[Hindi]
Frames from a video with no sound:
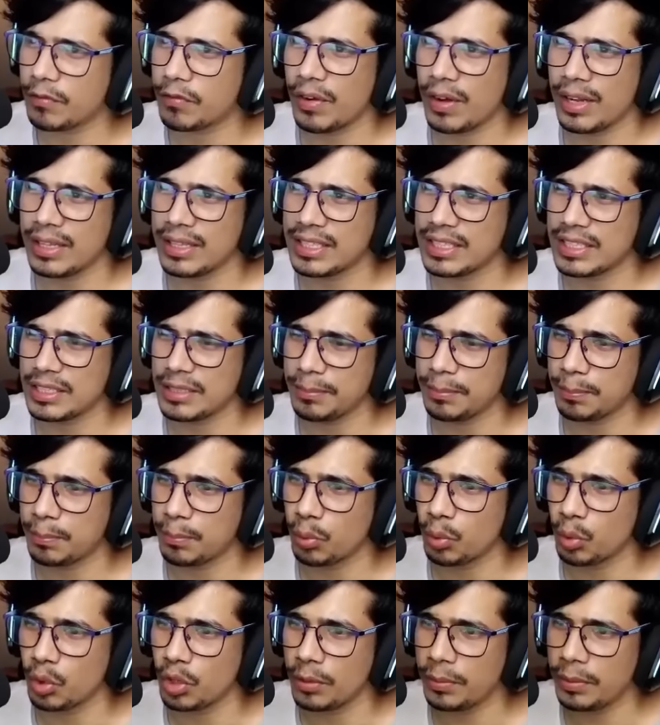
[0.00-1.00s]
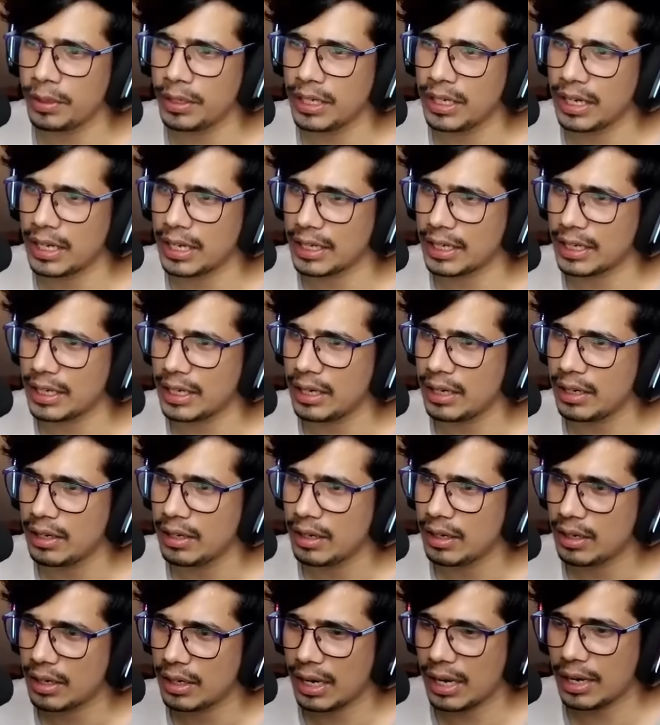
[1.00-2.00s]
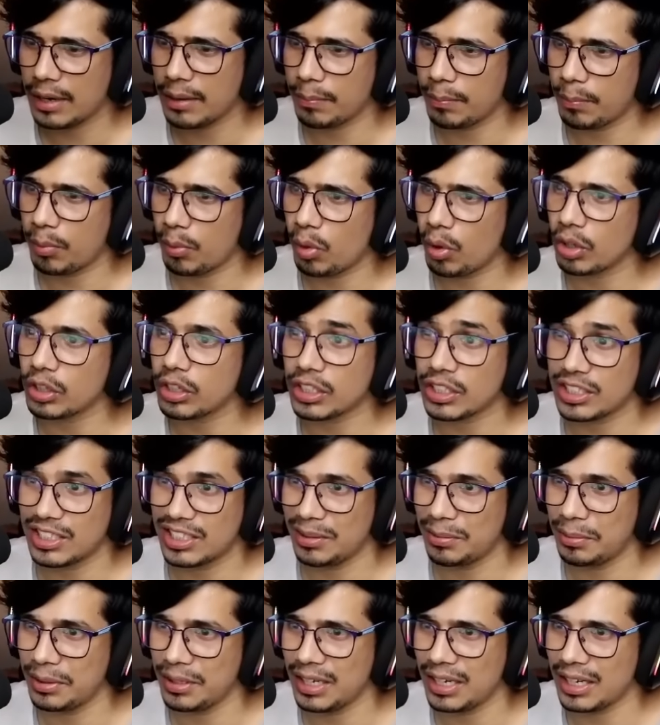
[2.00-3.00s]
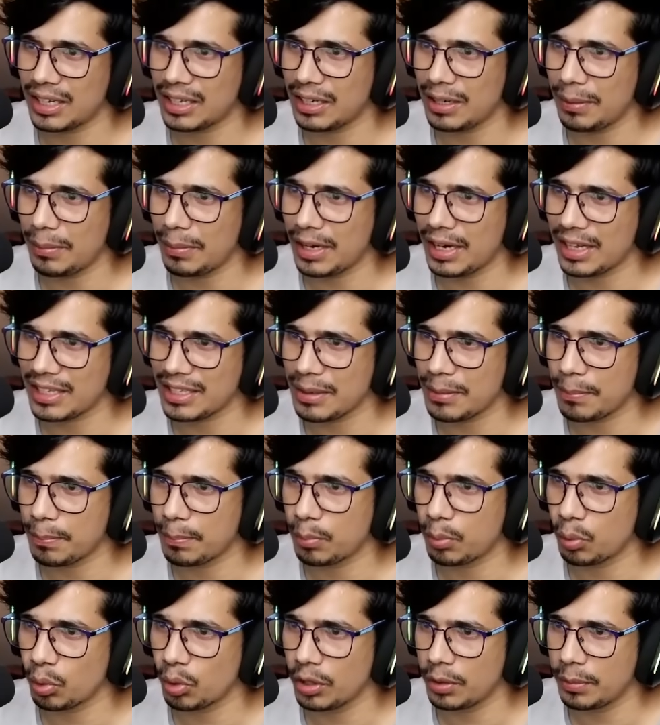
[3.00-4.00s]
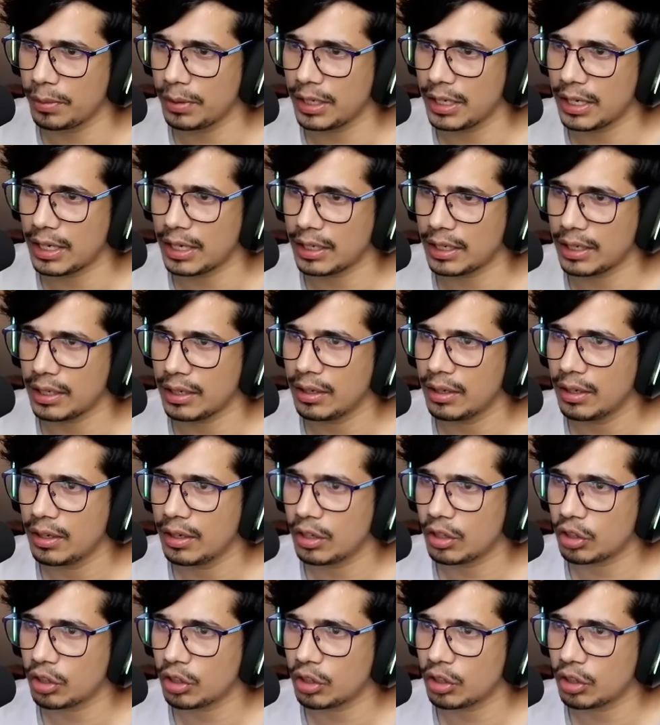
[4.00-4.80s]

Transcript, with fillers: फैंस ऐसे बुरी भी नहीं लग रही है लाइक like, बहुत अच्छी भी नहीं लग रही है बट ऐसा बुरी भी नहीं लग रही है